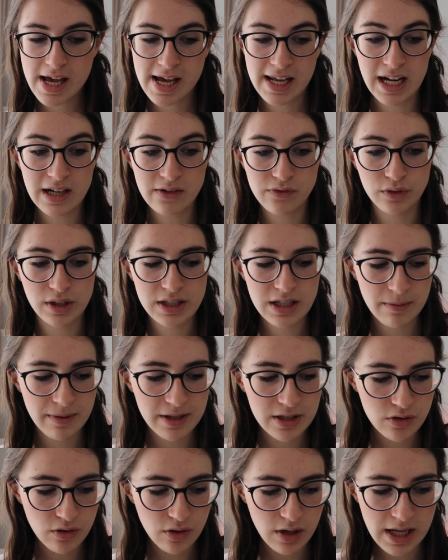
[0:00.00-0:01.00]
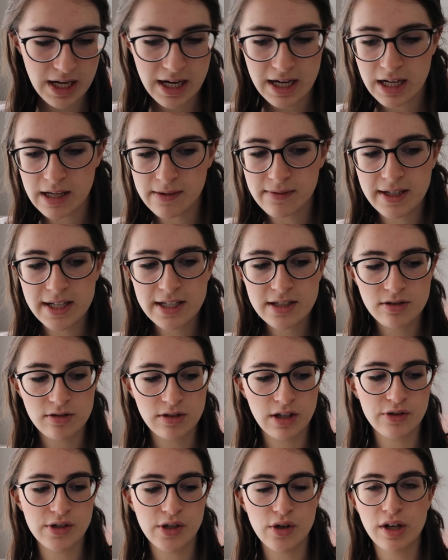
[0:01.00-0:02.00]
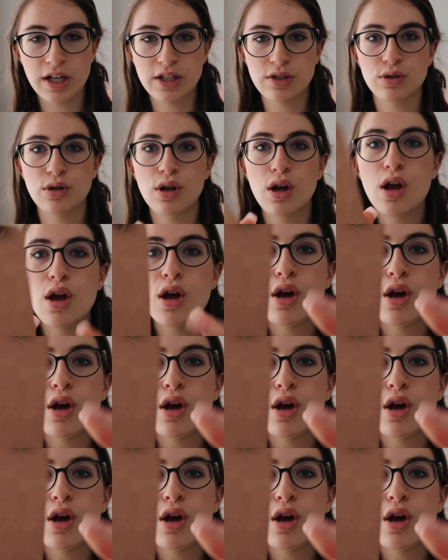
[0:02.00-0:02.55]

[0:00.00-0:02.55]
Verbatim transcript: Y las fundas también son increíbles. Yo os digo que son